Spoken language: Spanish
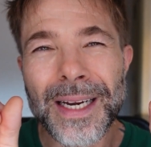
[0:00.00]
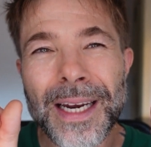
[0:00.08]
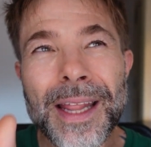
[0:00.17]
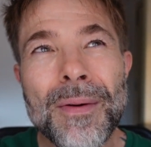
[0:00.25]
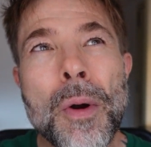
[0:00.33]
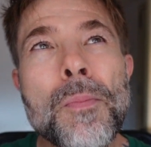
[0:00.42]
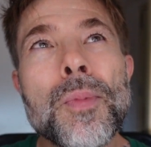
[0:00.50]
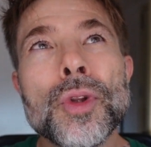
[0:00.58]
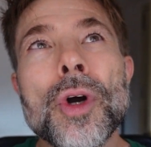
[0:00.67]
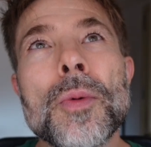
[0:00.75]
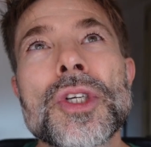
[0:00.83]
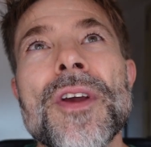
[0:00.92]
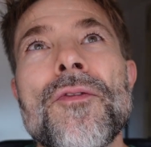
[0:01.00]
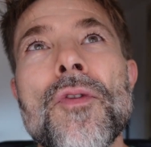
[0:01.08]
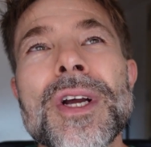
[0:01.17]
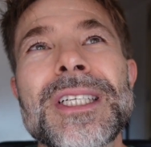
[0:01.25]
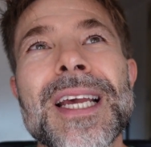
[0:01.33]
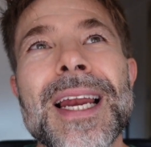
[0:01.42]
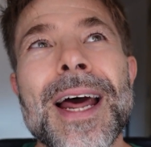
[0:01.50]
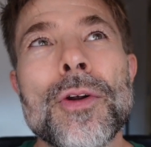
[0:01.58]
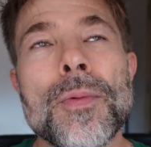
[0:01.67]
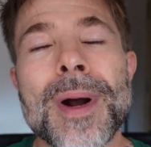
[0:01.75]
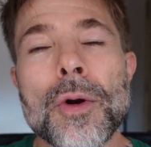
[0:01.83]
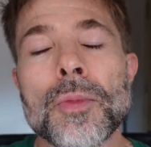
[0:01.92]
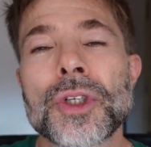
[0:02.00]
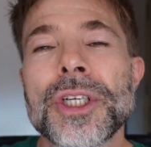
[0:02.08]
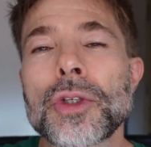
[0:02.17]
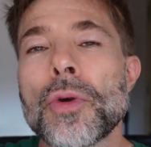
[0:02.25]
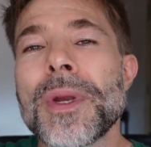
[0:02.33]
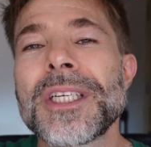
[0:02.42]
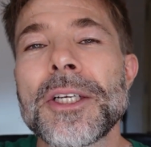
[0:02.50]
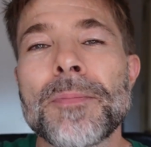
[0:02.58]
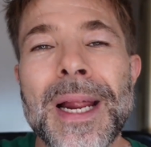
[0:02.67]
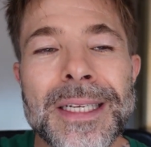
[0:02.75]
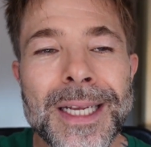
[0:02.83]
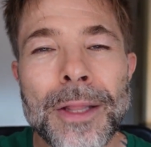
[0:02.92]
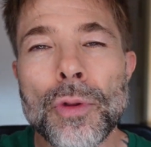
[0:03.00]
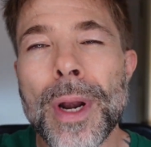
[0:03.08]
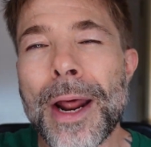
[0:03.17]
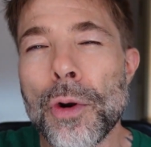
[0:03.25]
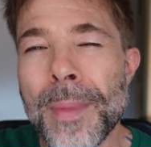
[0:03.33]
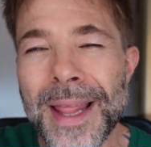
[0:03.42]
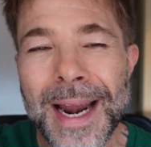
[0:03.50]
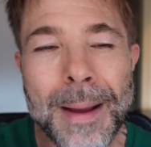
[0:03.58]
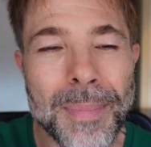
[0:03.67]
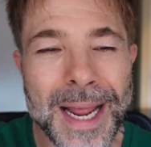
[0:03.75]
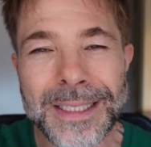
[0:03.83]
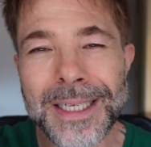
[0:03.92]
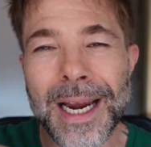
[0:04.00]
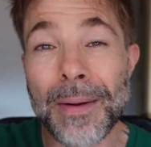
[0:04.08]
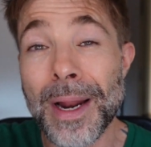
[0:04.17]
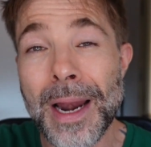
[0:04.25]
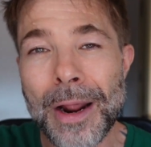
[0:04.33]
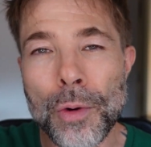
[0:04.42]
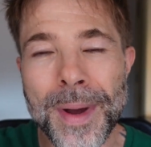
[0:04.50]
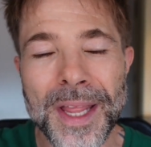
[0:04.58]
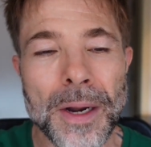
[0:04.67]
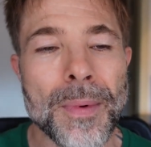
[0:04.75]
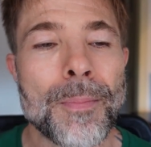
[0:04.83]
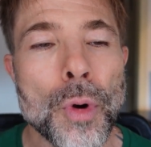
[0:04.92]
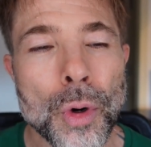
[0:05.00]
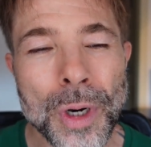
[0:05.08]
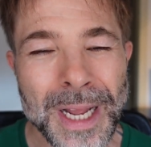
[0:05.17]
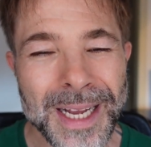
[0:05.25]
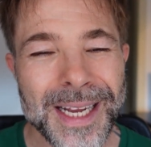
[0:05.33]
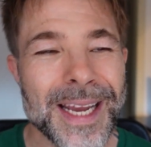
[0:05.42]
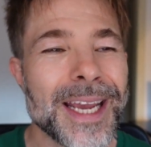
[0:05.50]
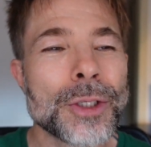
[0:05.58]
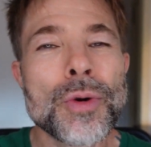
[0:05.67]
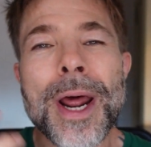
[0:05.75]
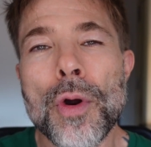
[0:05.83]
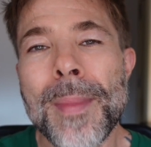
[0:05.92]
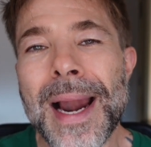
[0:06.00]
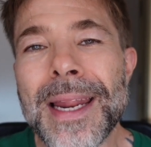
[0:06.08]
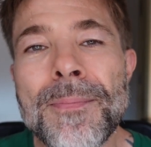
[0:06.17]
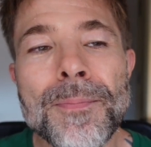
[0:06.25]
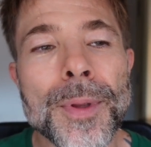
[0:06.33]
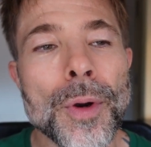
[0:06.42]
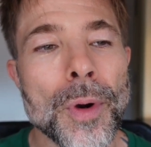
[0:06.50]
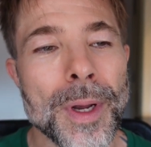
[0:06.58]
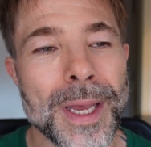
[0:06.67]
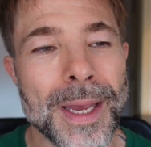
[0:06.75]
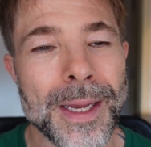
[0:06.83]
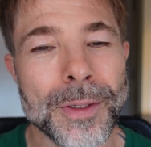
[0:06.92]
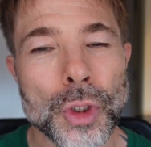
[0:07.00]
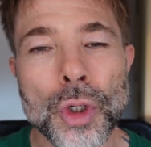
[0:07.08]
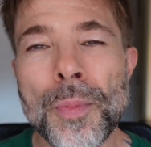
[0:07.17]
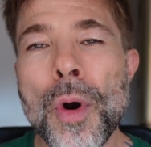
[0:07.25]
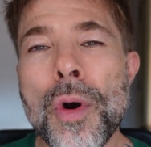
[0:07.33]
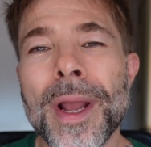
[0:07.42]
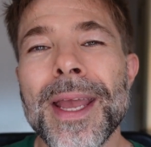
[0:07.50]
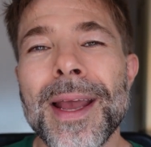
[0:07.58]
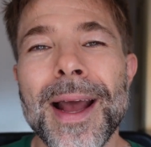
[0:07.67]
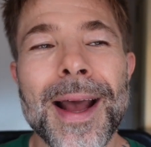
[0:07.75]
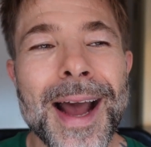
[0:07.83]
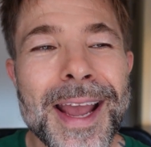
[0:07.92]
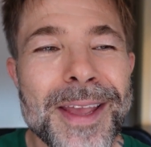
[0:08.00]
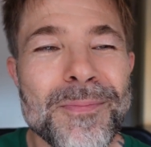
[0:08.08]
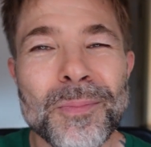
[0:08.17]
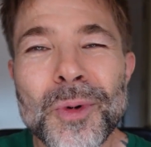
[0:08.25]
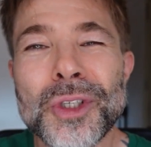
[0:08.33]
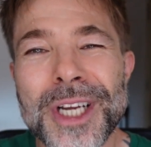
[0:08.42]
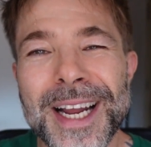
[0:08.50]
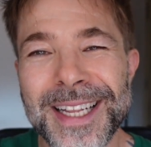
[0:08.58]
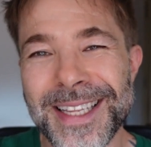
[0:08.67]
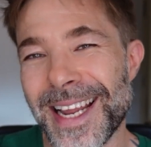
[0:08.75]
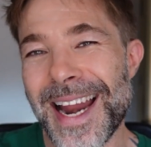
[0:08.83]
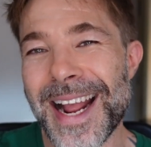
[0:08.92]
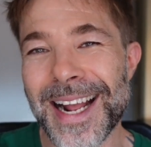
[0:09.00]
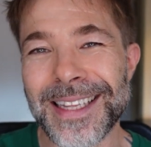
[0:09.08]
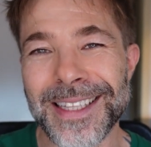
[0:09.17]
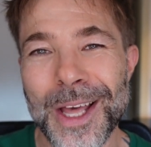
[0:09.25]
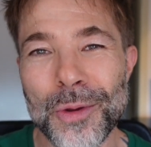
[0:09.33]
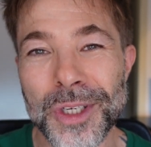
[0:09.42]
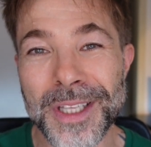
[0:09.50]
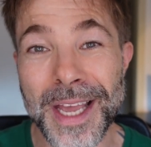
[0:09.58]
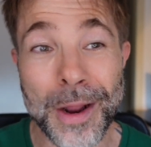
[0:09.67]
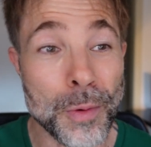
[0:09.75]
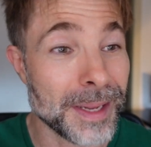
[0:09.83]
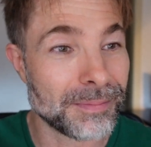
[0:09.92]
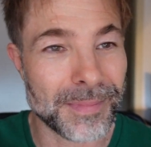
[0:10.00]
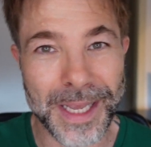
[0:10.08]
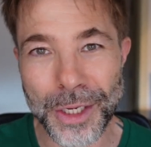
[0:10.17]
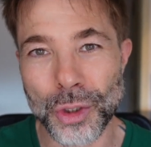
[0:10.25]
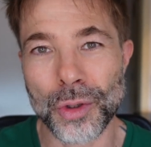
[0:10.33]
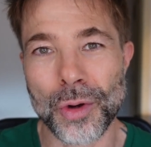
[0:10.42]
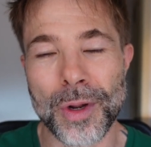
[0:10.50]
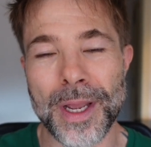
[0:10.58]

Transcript: le daba un punto como si fuese el aroma, como si estuvieses planchando el aroma de la plancha, el, aroma del vapor. Es un aroma limpio, eh, supongo que hay mucha gente que le ha encantado este aroma, de hecho